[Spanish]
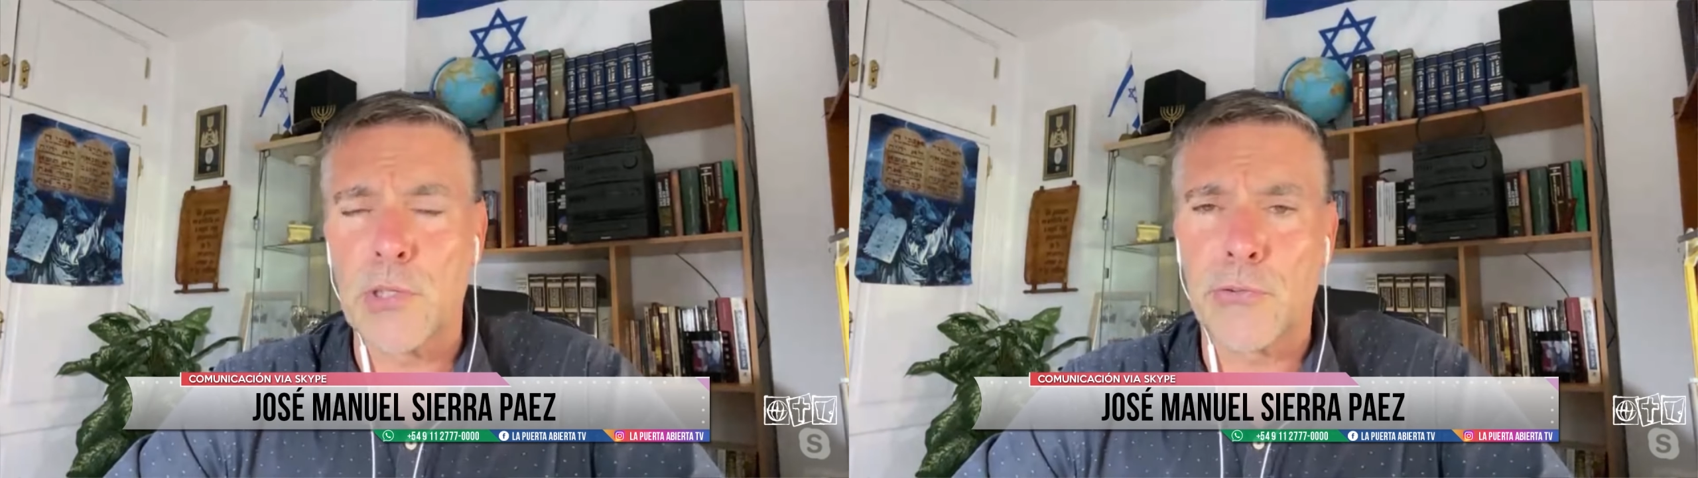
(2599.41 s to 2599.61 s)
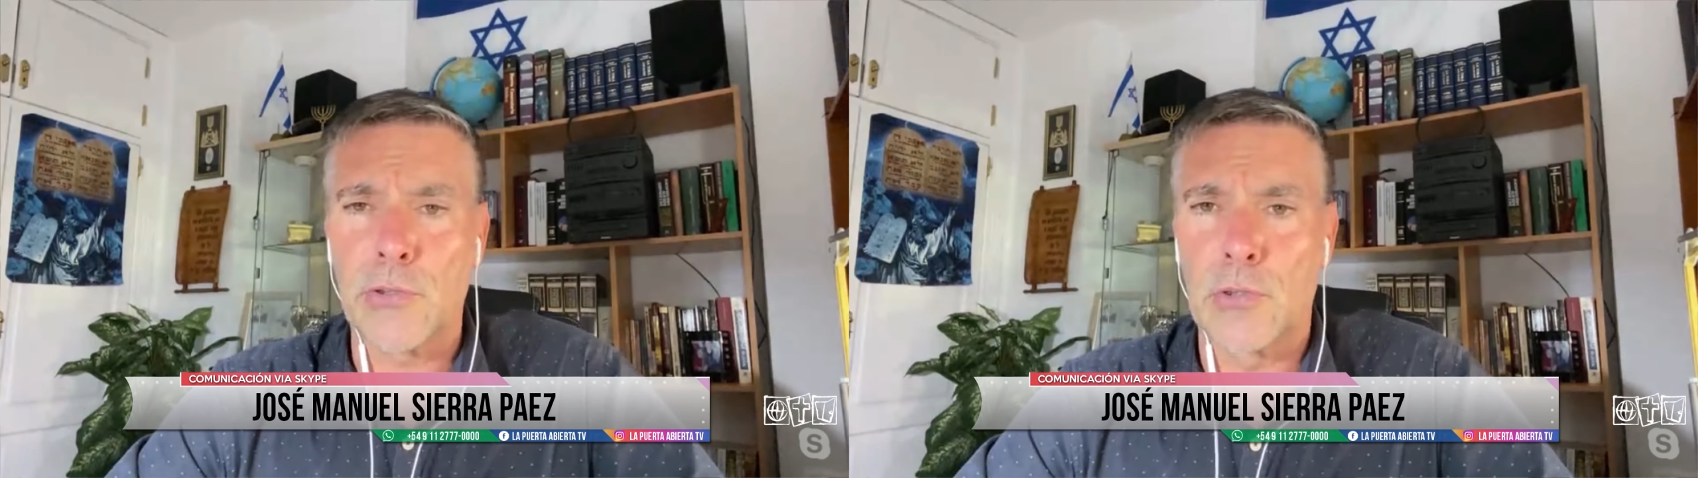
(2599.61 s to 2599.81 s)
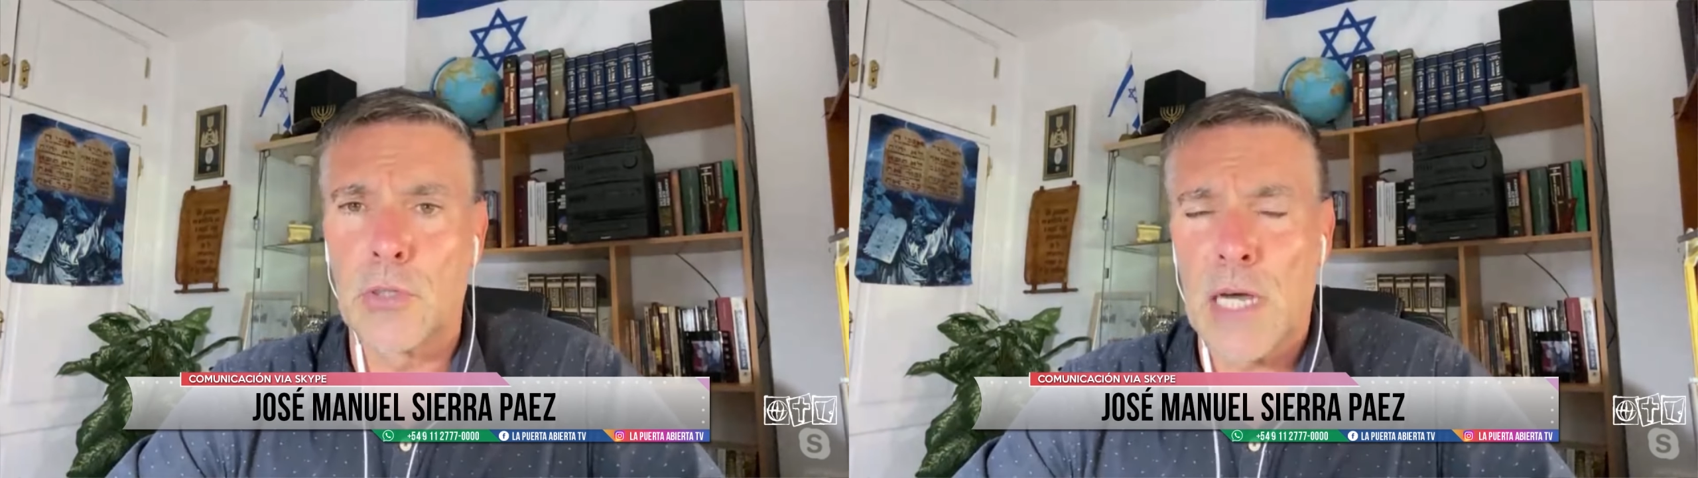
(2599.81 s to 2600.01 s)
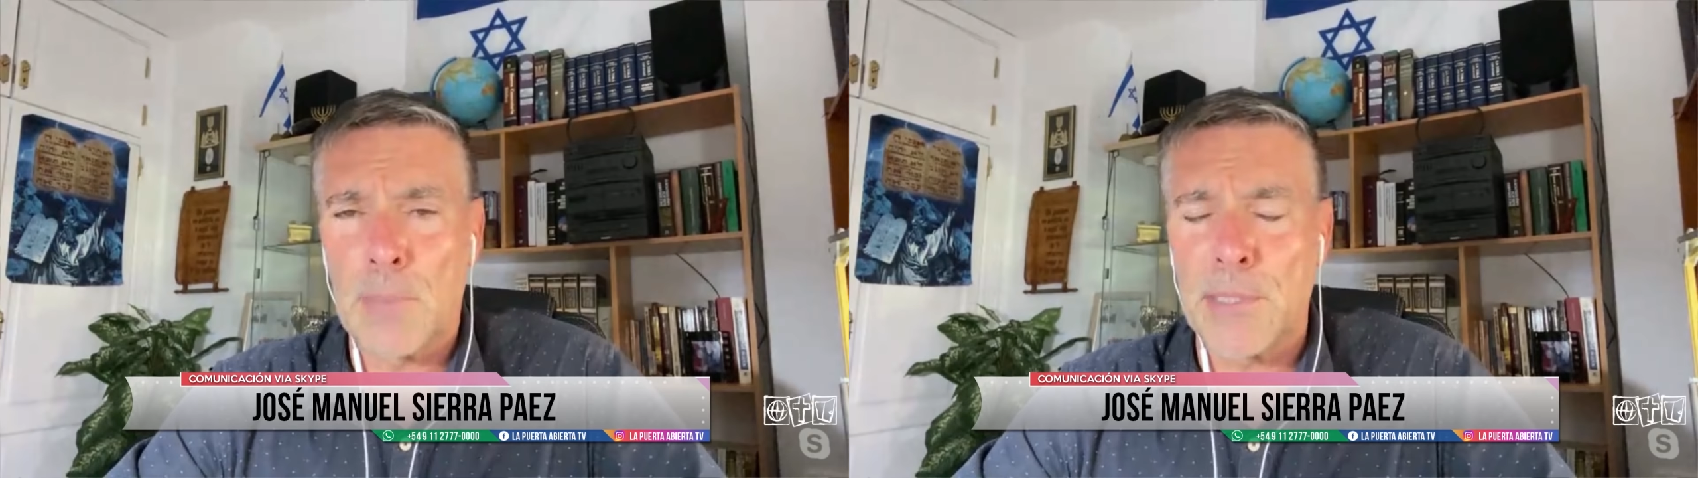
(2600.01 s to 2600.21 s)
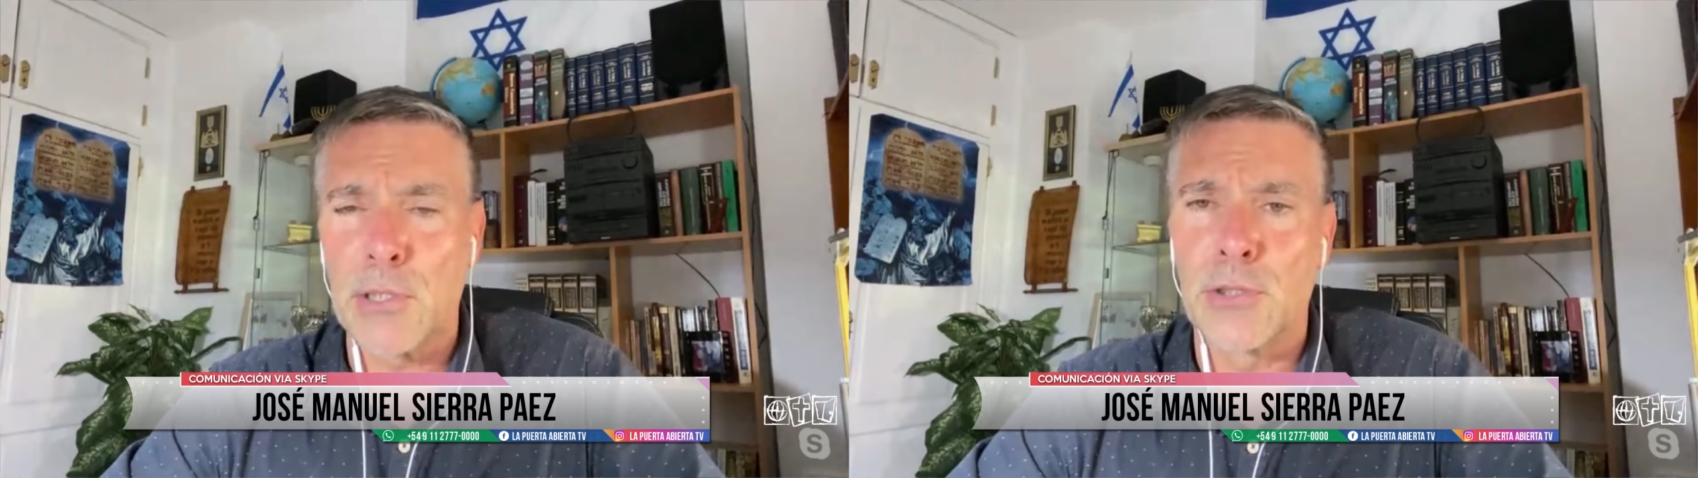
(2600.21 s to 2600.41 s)

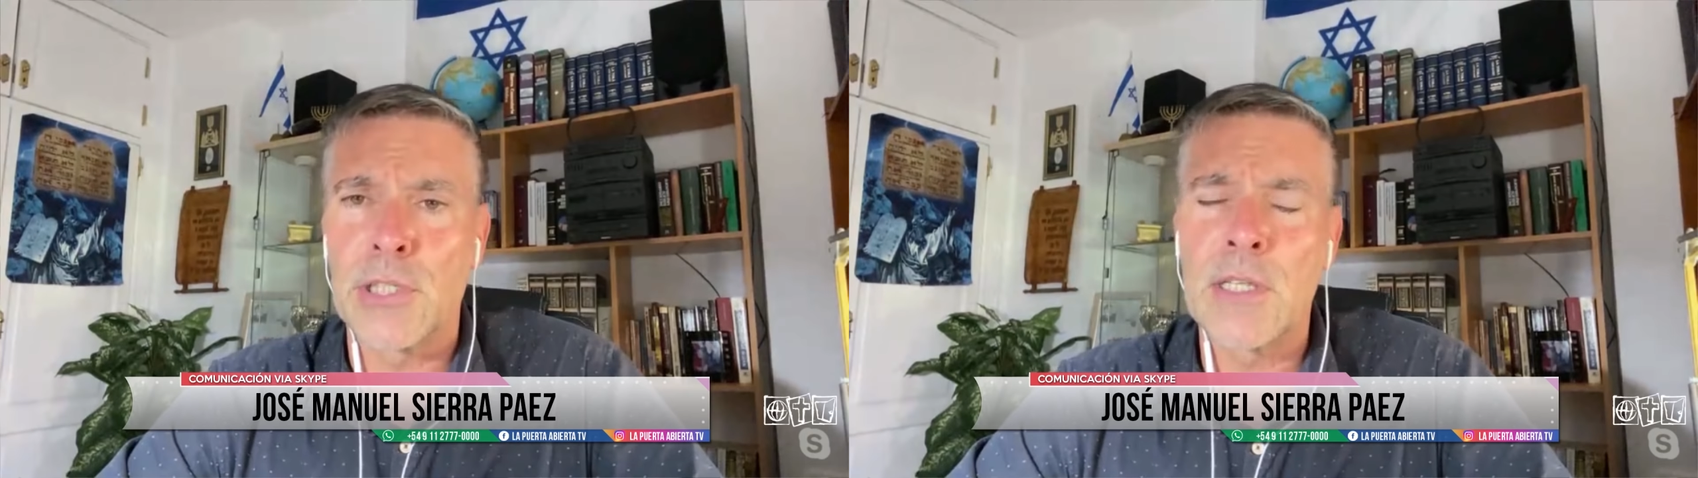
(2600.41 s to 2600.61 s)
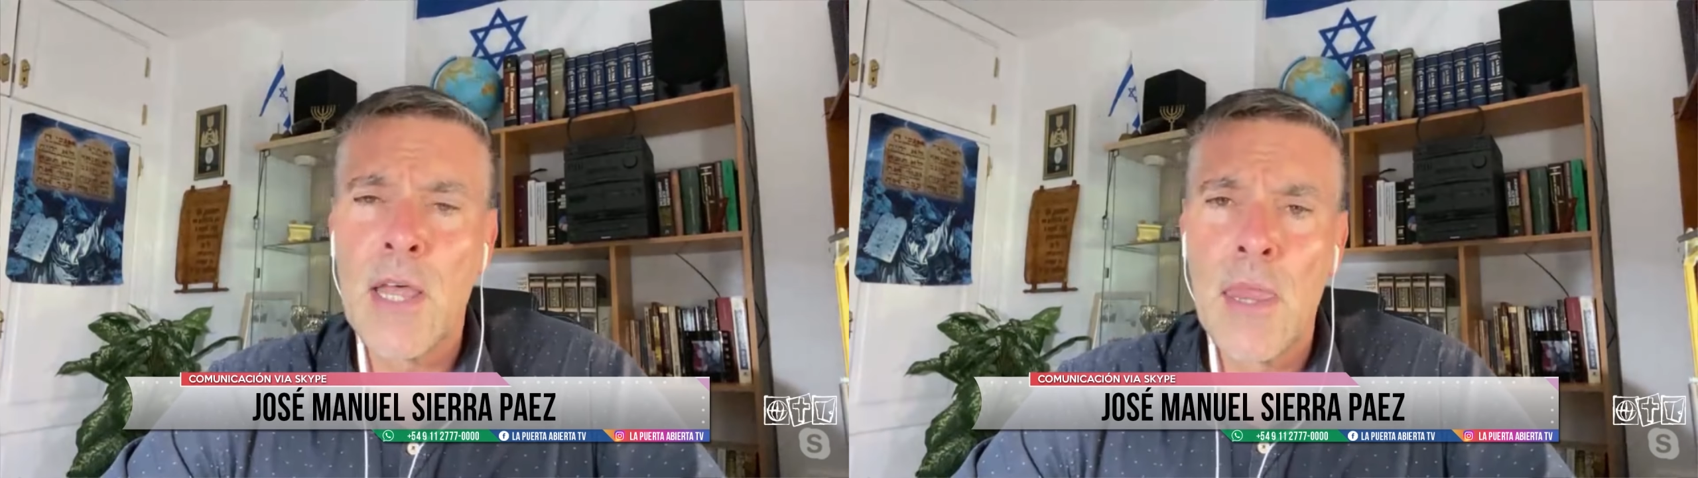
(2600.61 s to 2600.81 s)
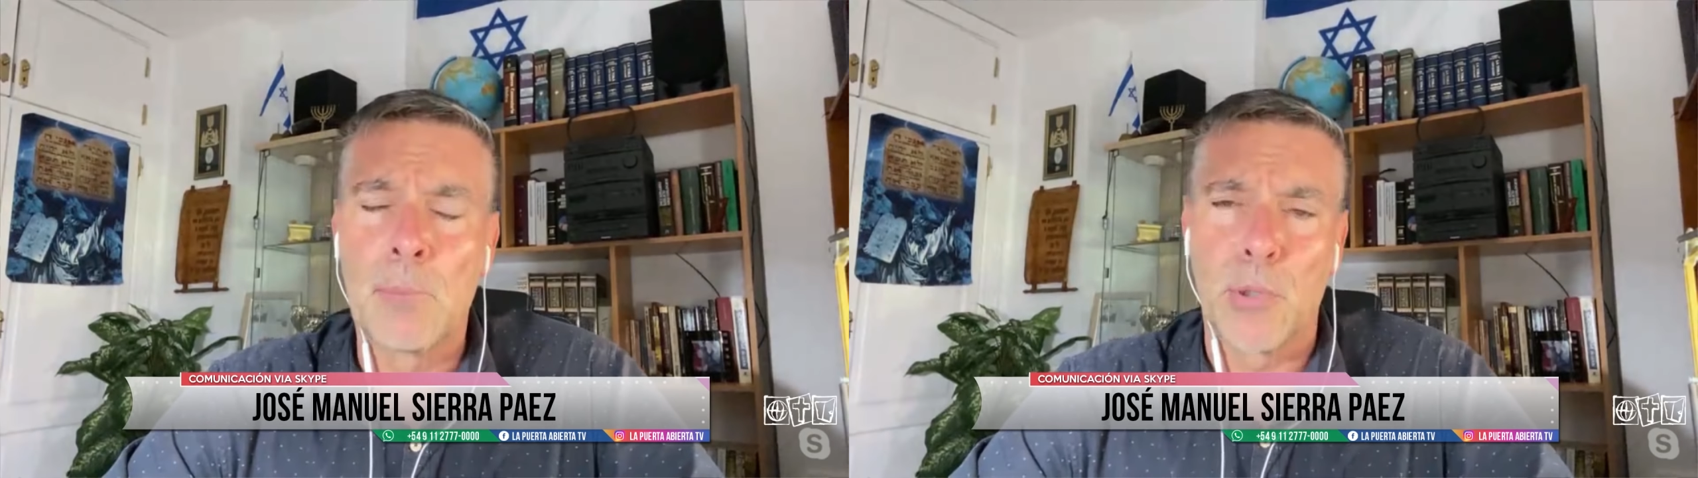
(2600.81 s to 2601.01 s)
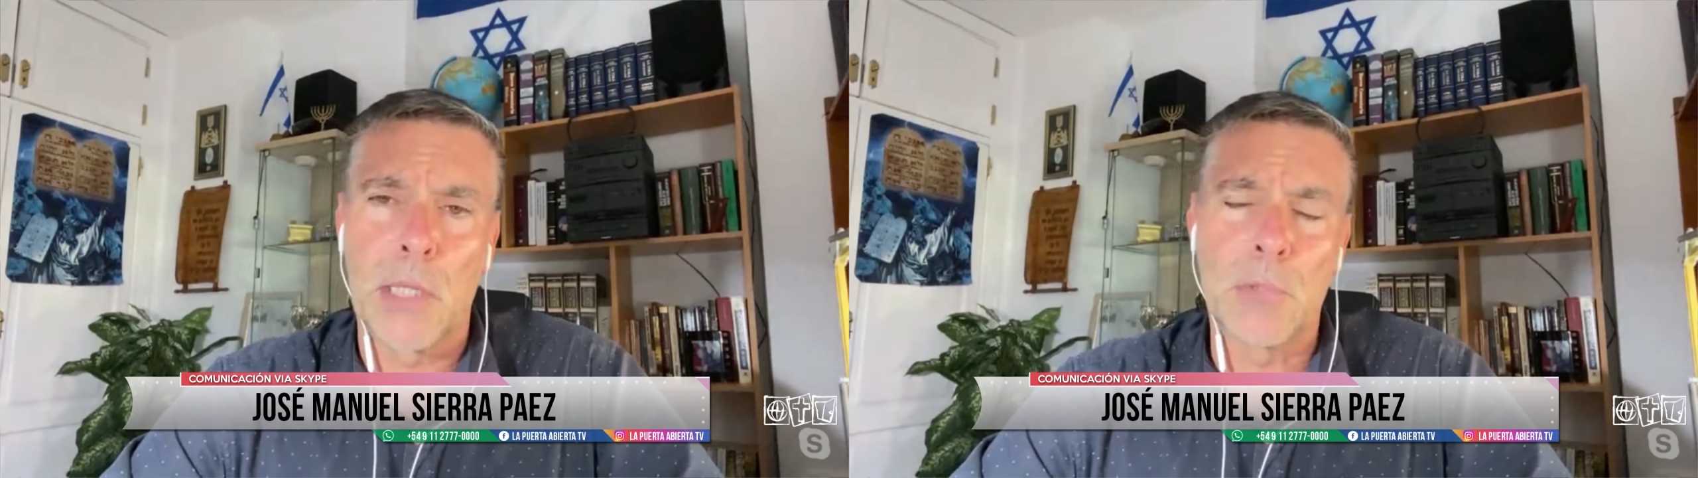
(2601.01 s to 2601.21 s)
prejuicio a priori